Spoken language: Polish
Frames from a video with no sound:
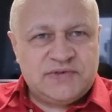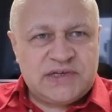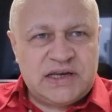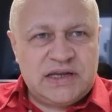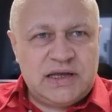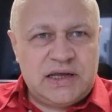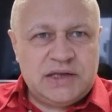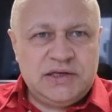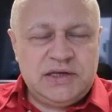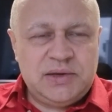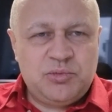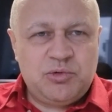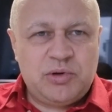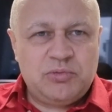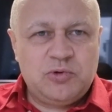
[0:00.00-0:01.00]
wcale ani
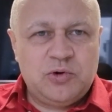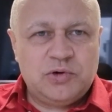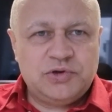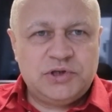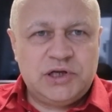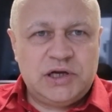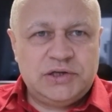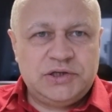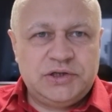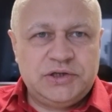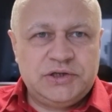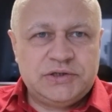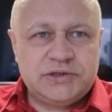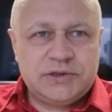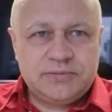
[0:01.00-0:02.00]
nie byłem głodny, ani
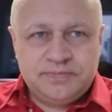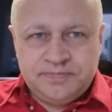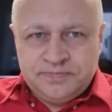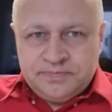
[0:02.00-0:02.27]
nic